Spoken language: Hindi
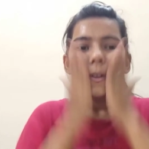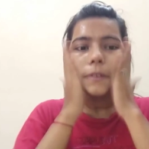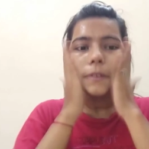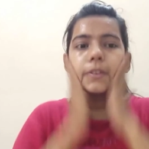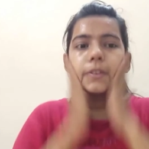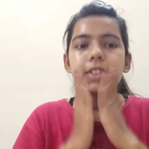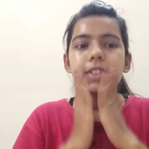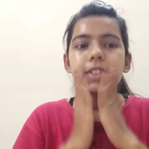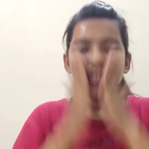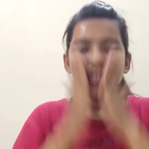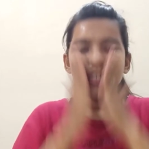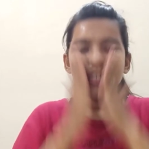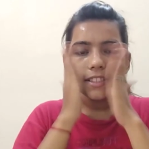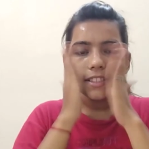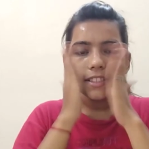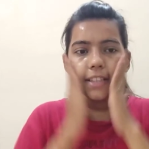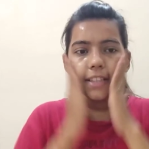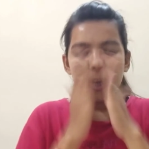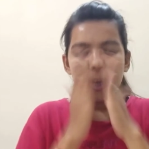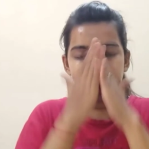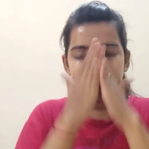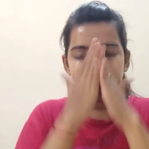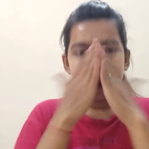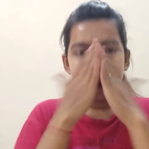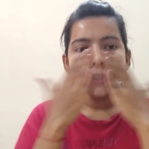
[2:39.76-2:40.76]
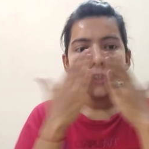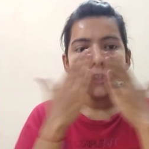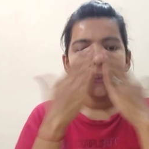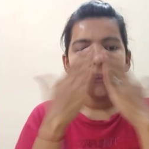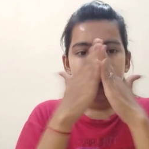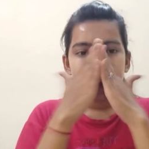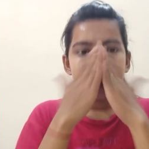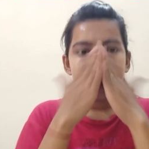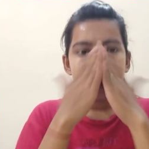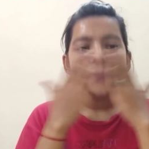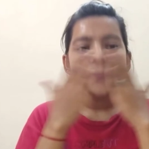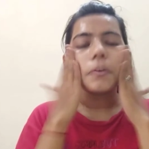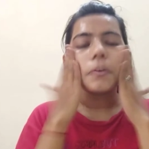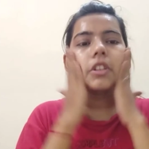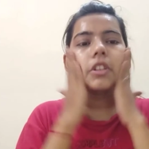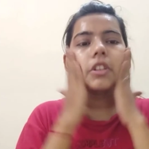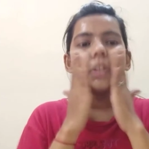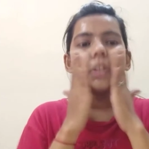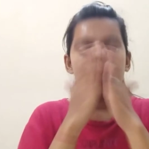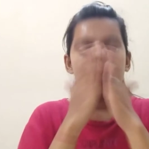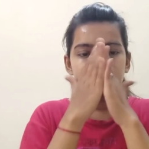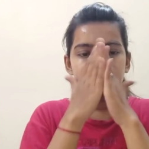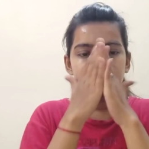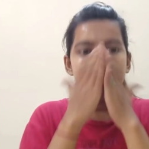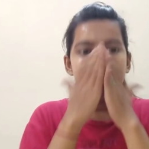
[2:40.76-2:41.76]
तो ये जेल बेस्ड फेस वॉश
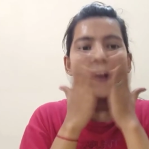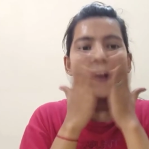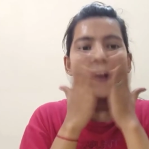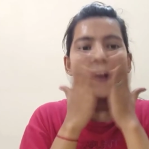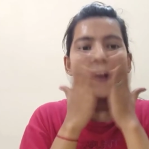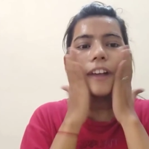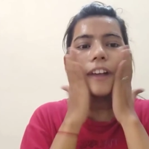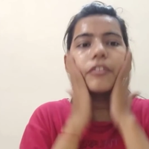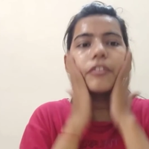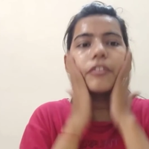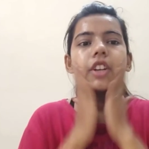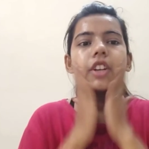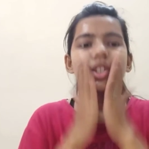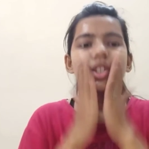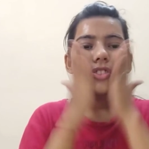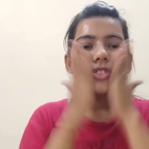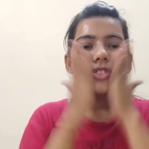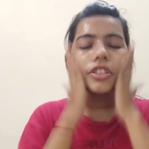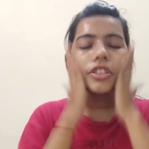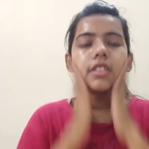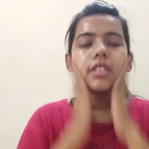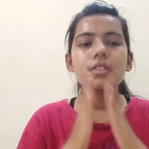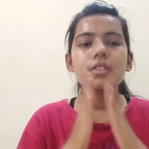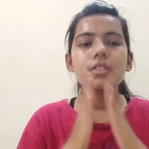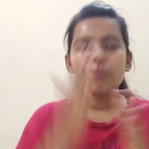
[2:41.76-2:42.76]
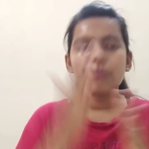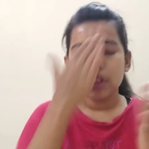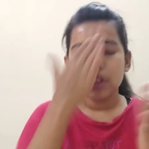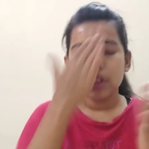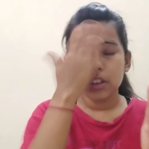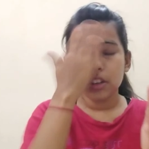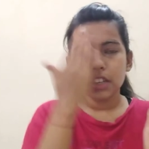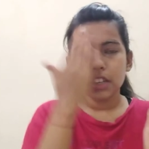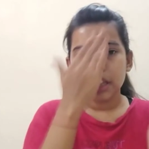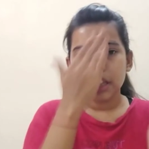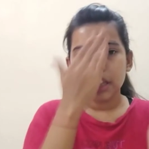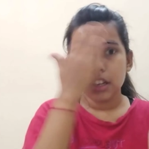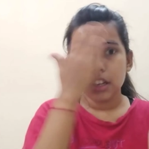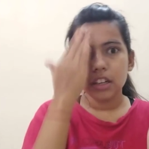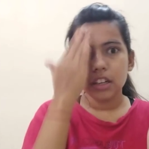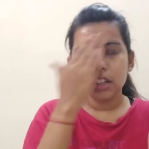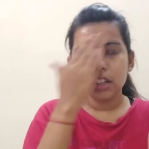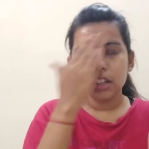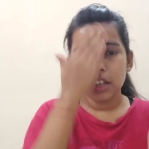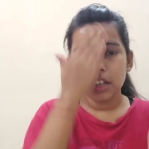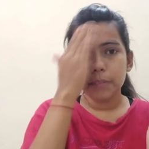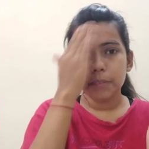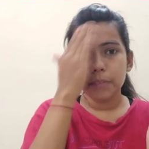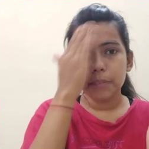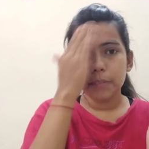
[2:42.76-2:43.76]
है तो ये काफ़ी अच्छे से वर्क करेगा
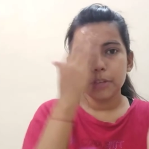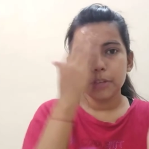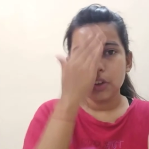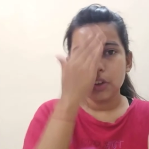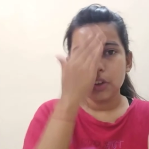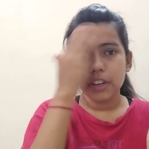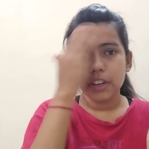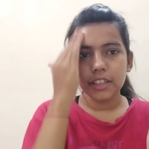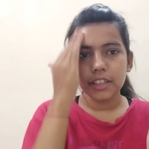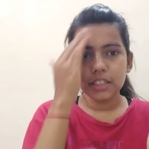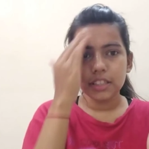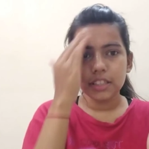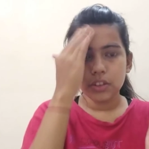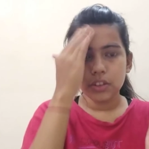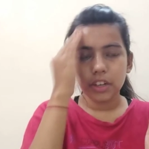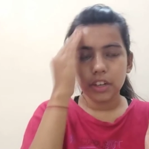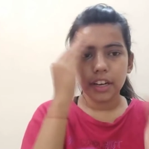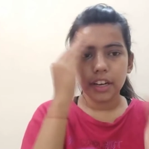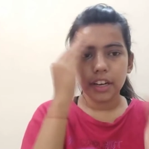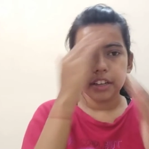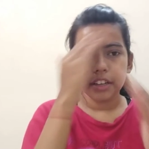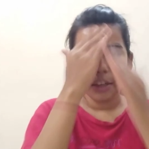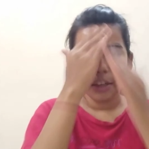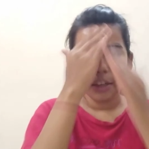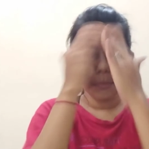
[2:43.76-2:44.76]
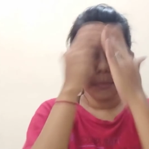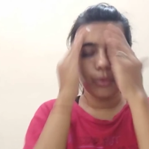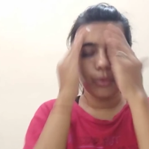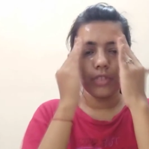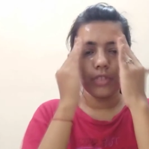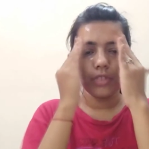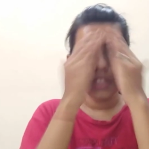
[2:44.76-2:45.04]
अगर आपकी ऑयली और एक्ने प्रोन